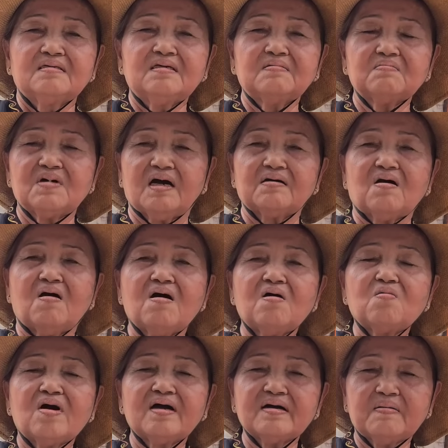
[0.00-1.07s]
nhưng mà
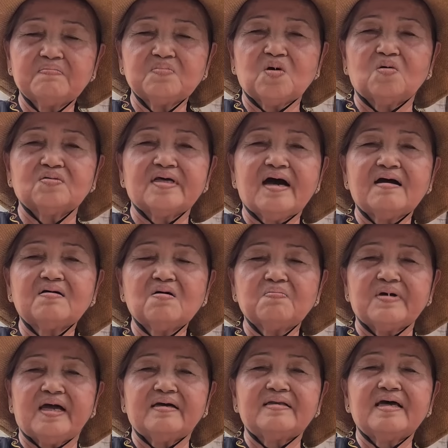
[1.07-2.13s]
có quan âm bồ tát có
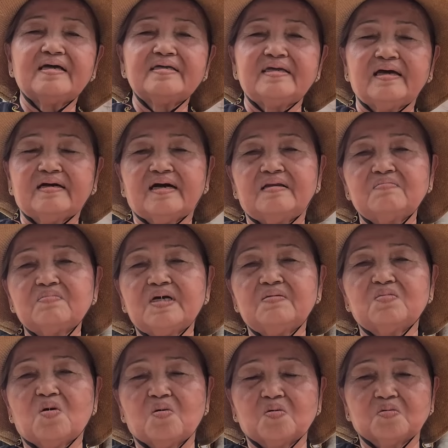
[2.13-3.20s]
mẹ đây dẹt ánh
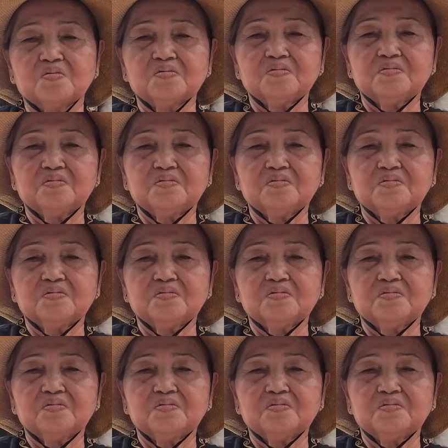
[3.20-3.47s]
mây mù